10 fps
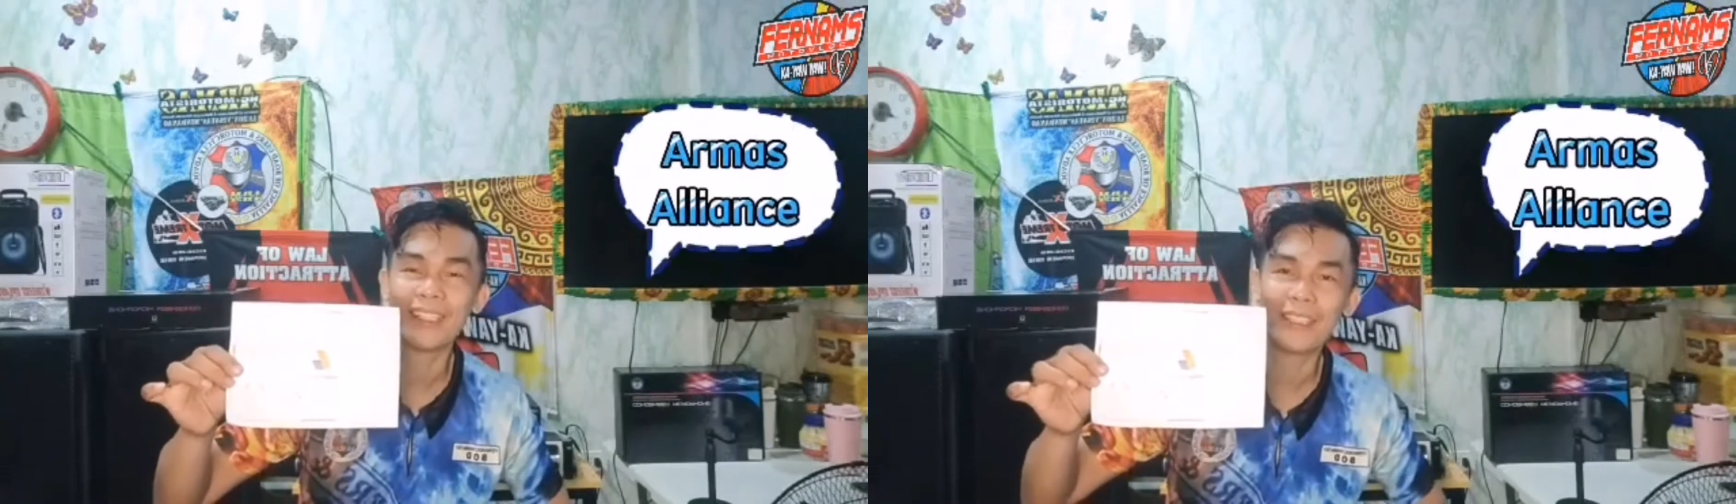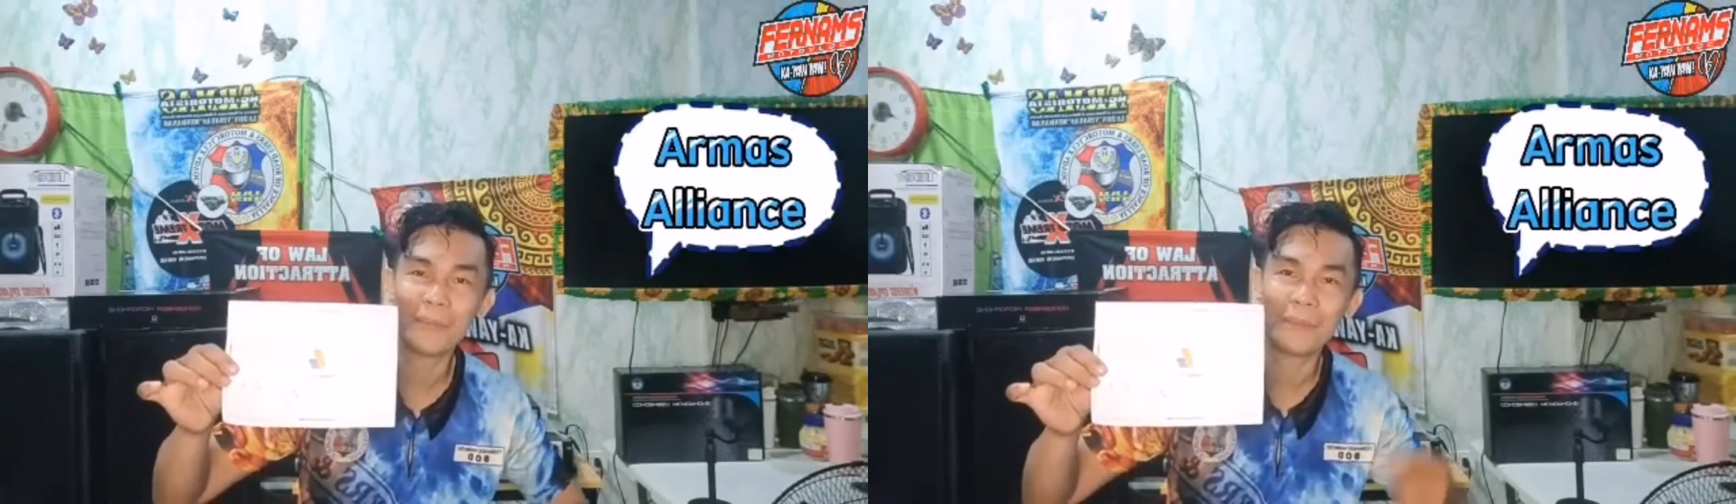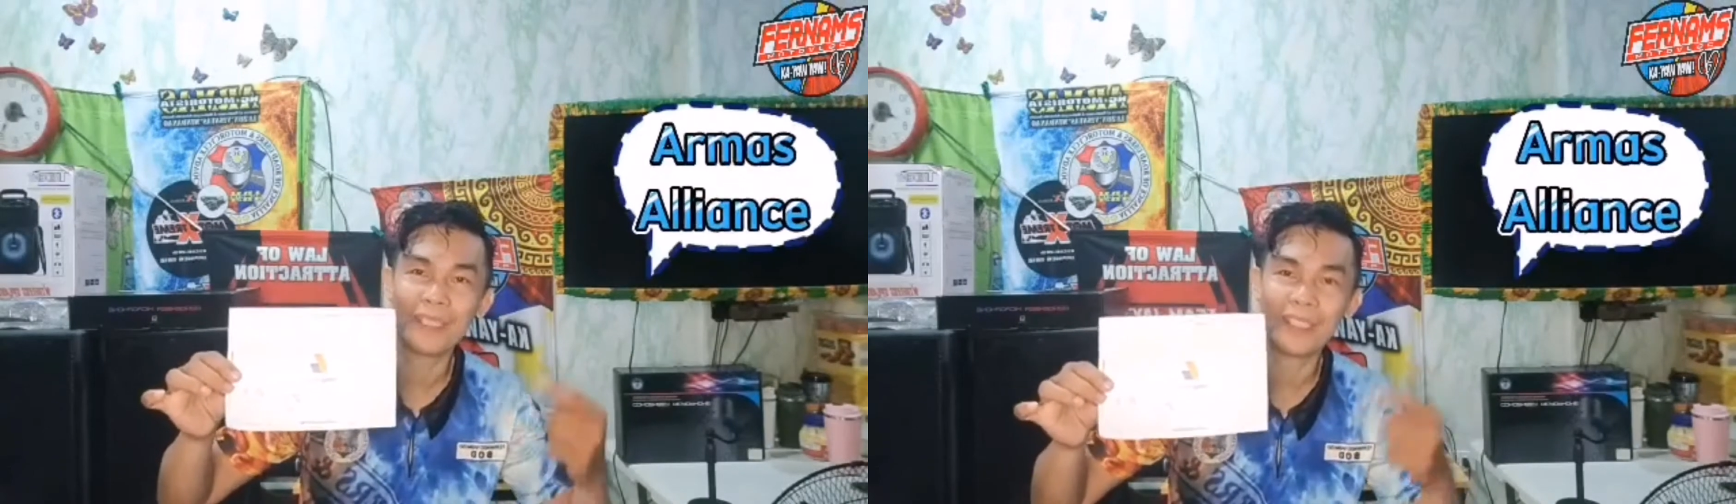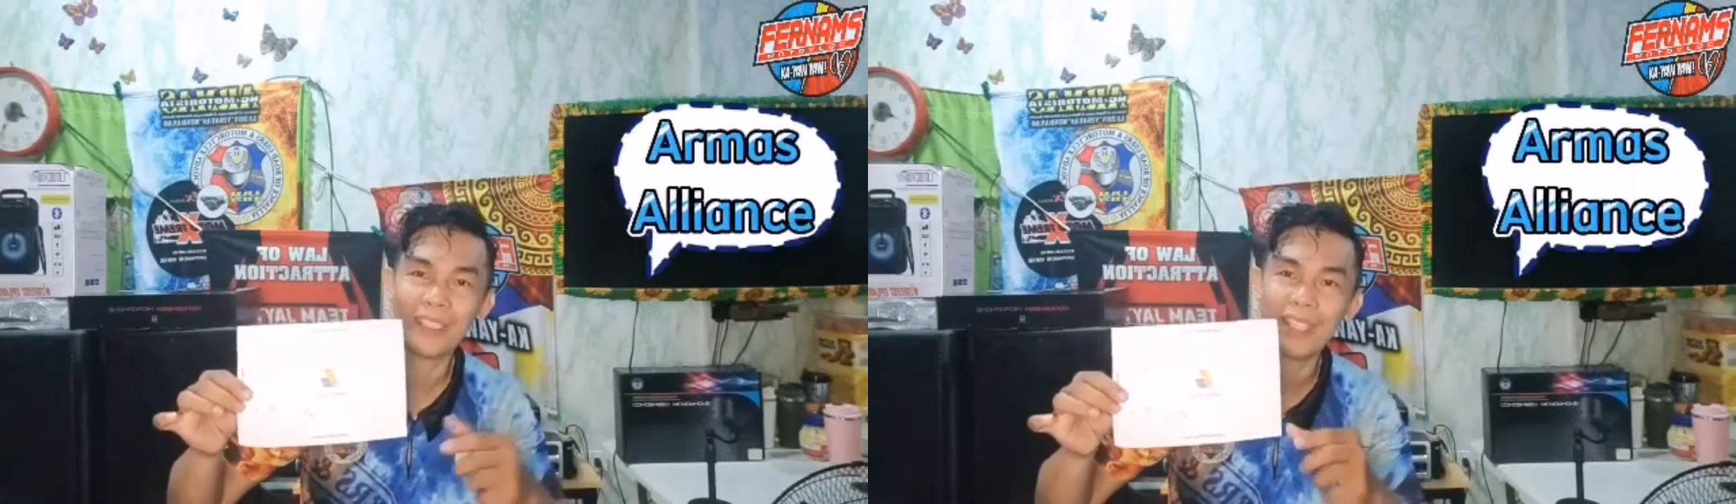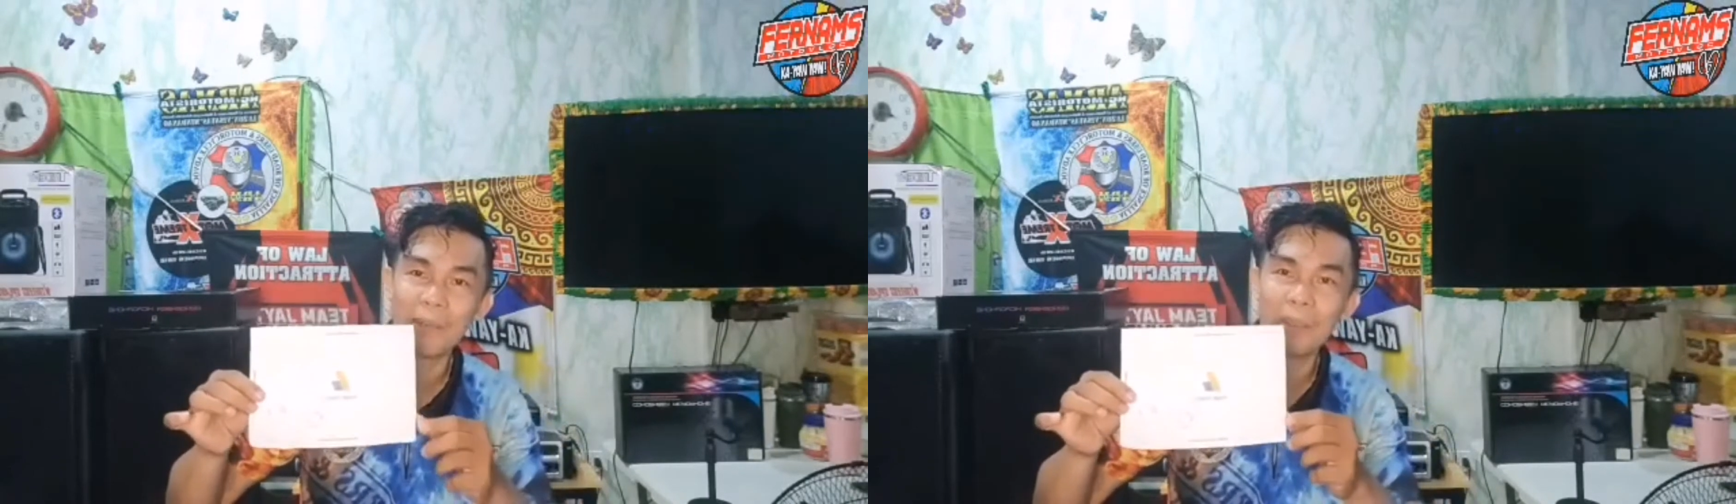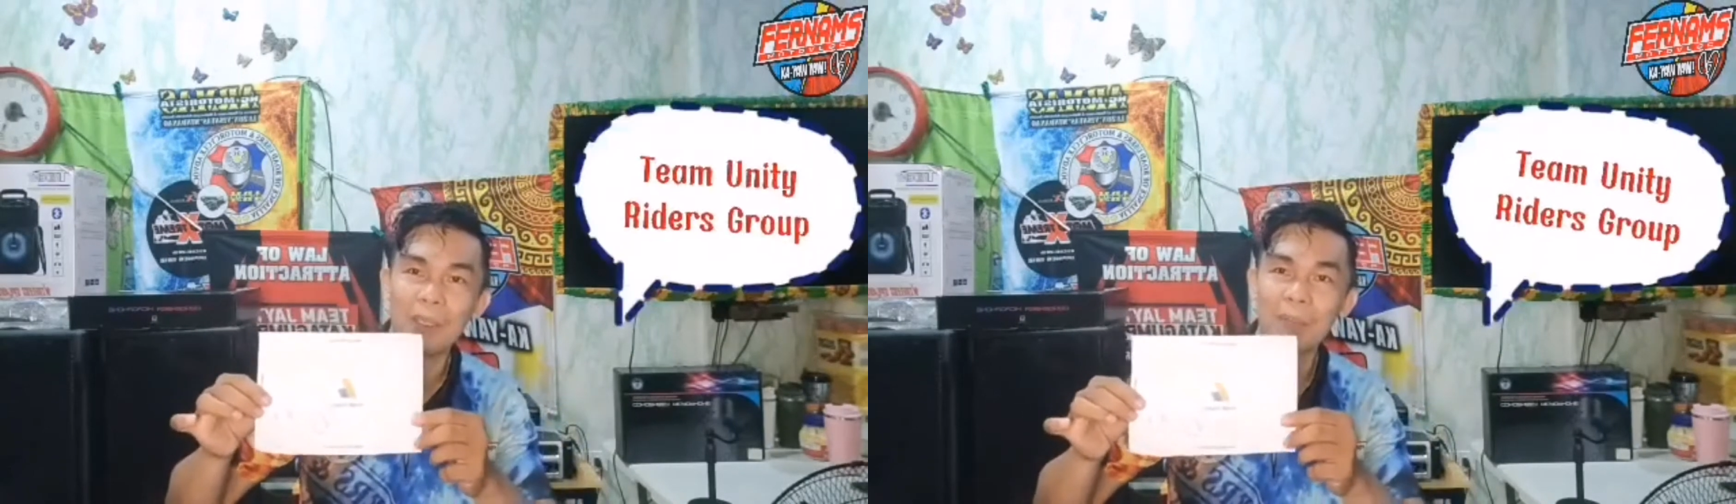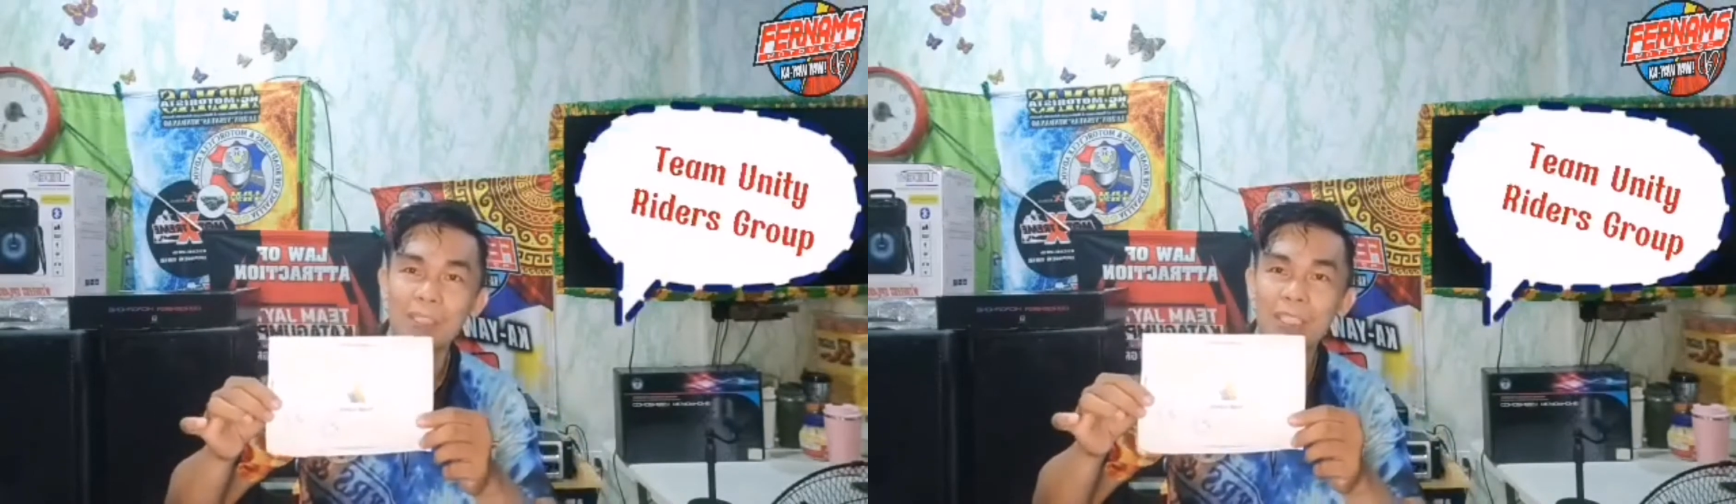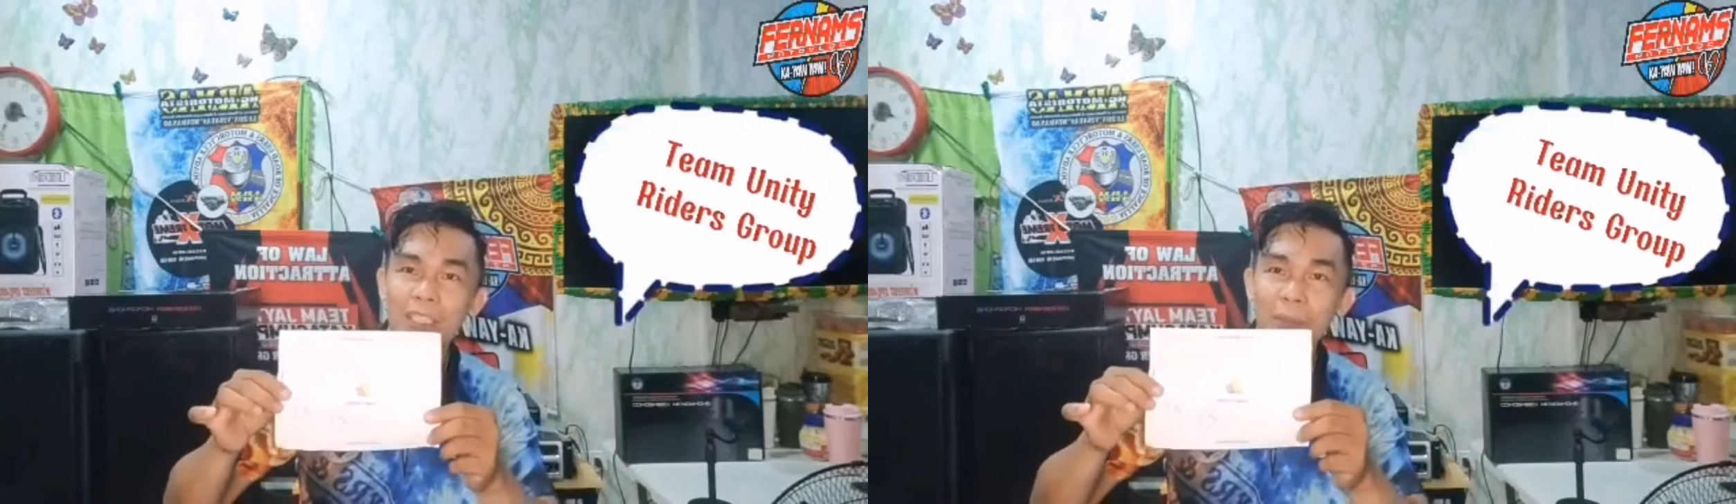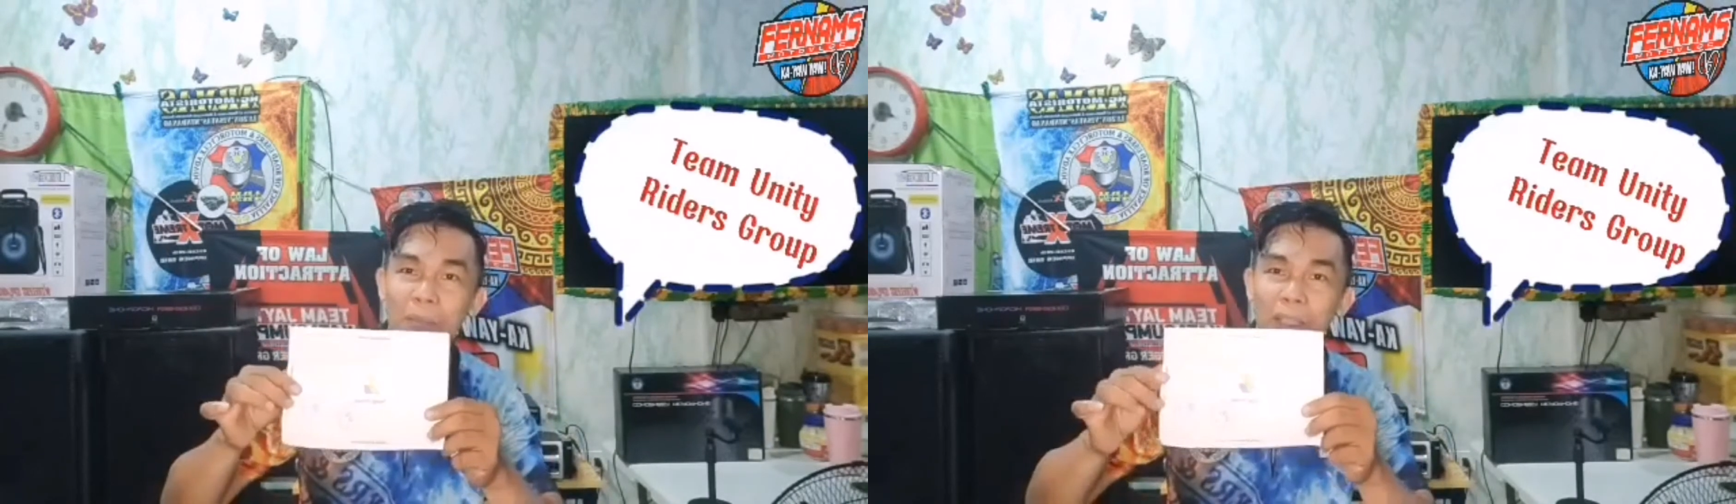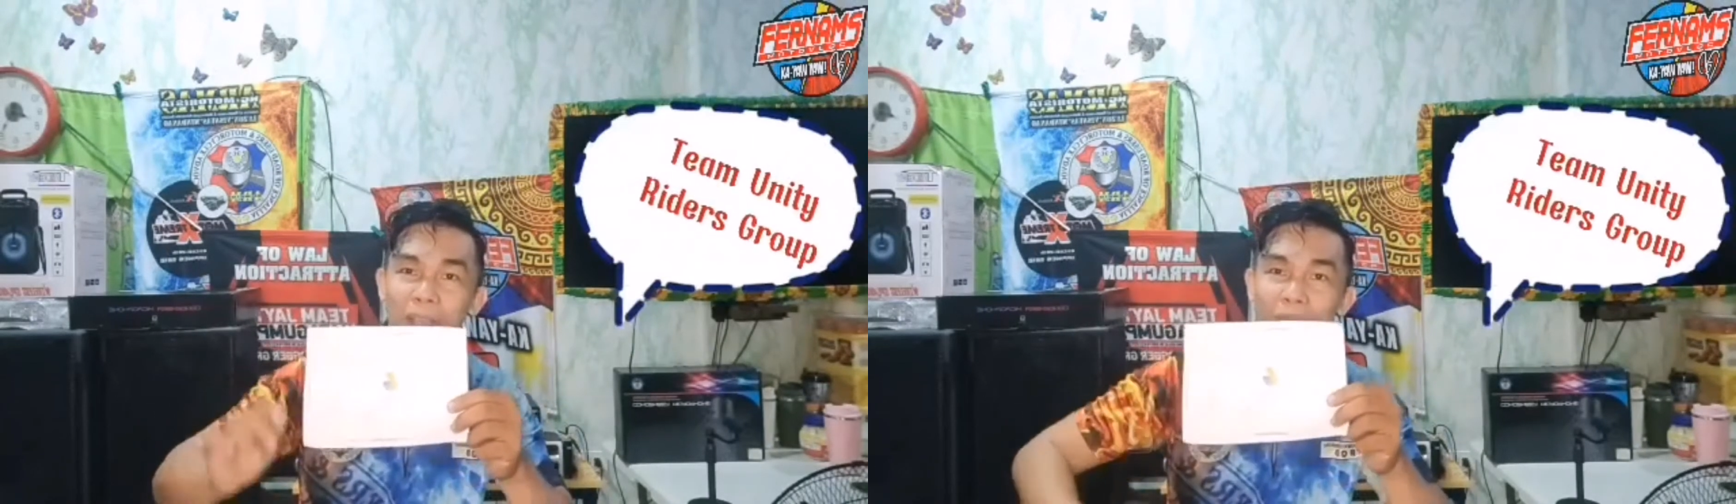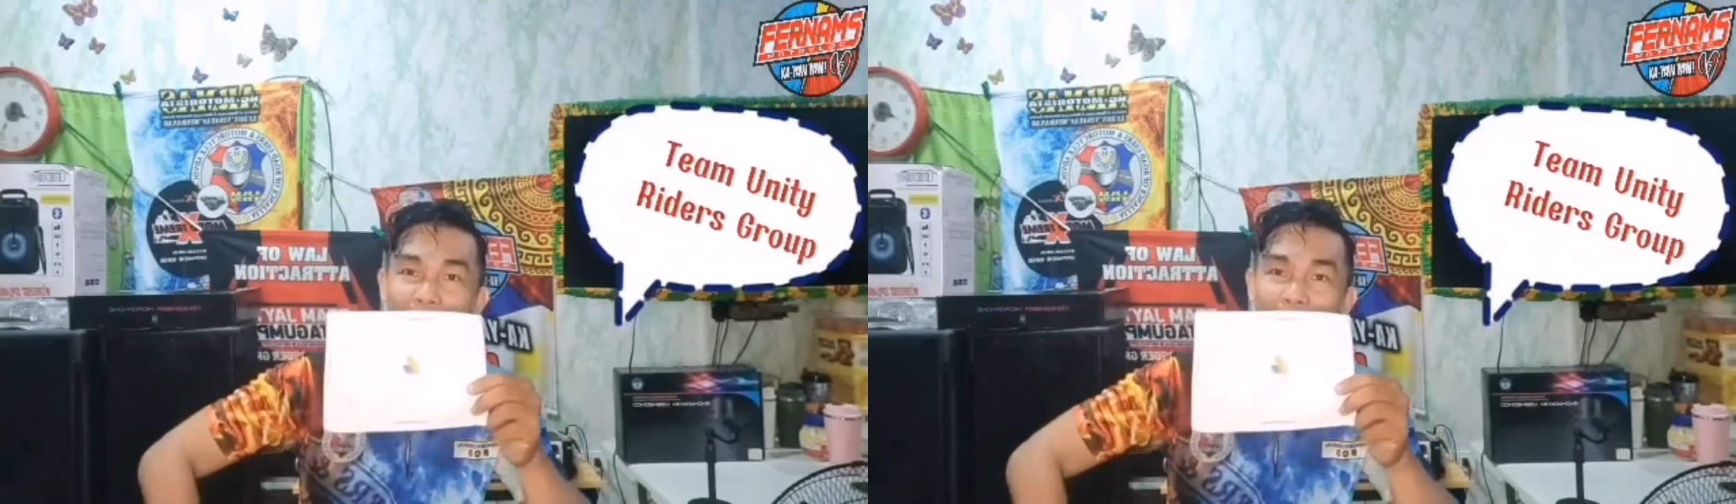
ating pinaghirapan sa ating mga